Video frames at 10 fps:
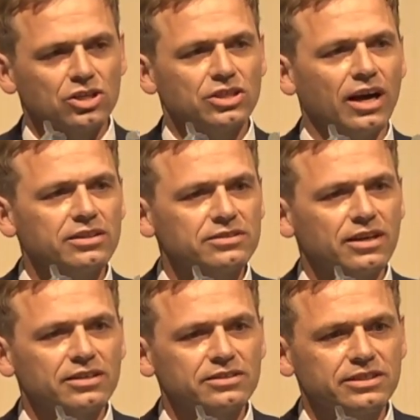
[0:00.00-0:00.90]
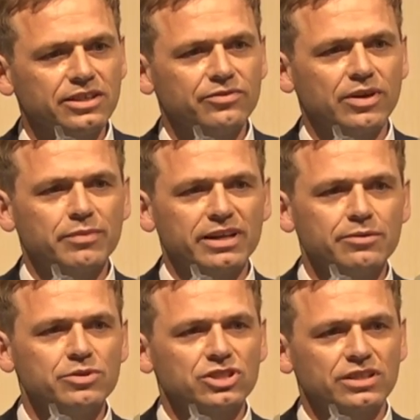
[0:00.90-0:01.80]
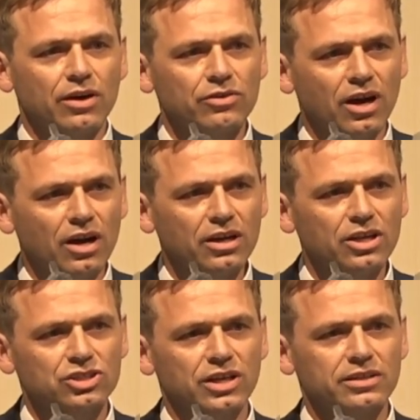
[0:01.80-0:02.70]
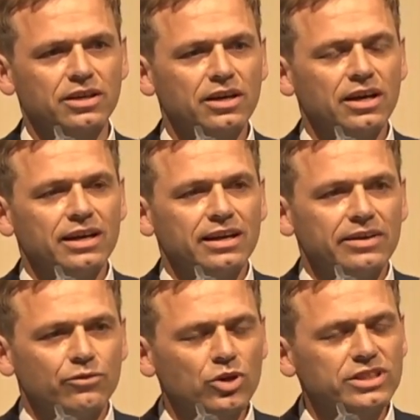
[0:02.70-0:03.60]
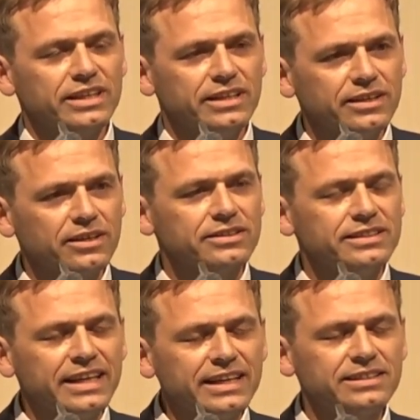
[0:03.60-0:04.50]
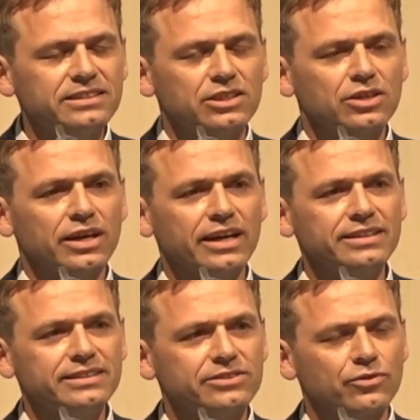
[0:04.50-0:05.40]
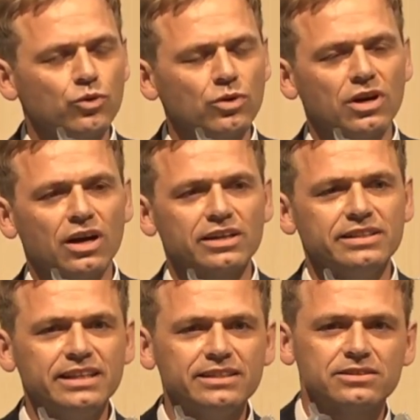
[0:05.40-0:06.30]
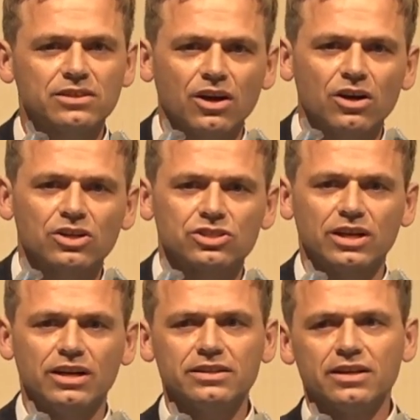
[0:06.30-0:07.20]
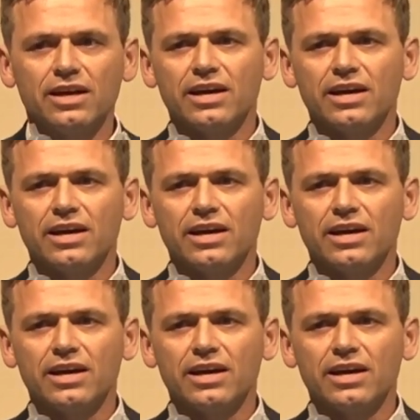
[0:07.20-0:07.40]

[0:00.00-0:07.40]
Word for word: Die andere Sache ist die, wenn man nämlich genau nachrechnet, wurde hier nicht in dieser Vorlage nicht klargestellt,